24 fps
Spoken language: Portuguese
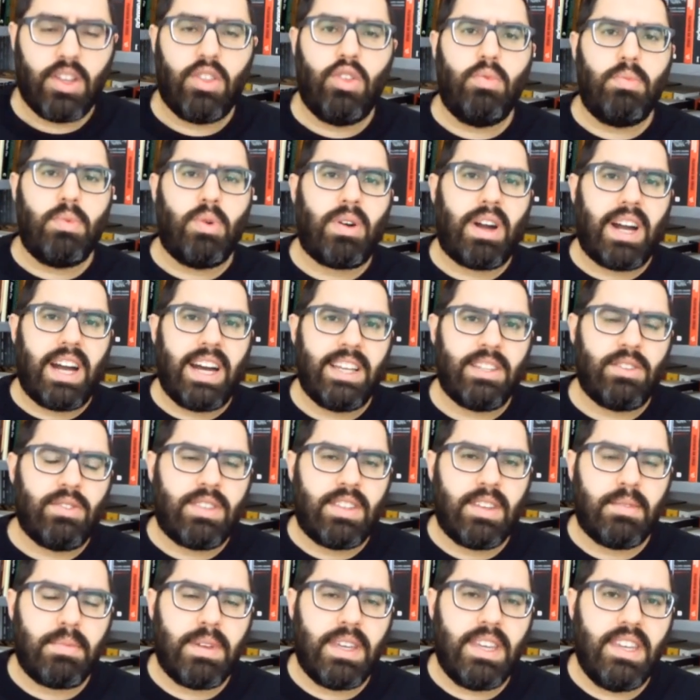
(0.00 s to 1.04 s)
no meu caso
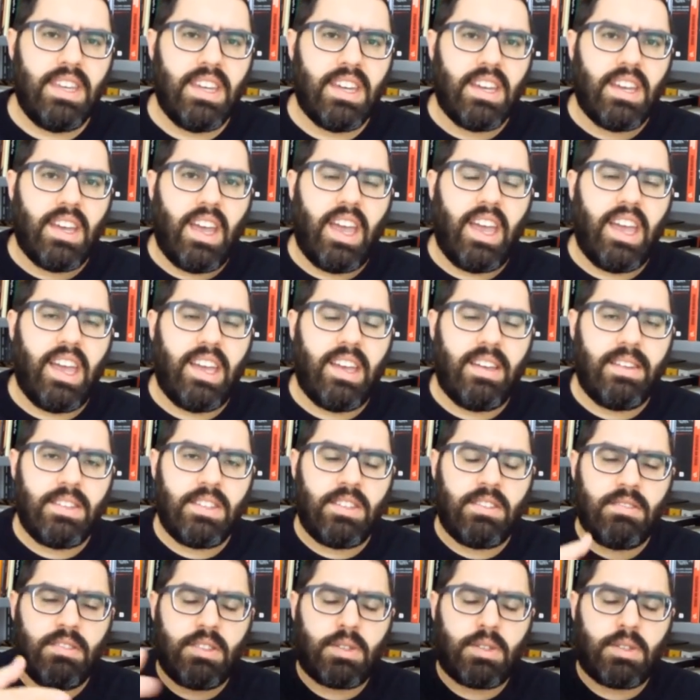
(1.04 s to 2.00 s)
também é,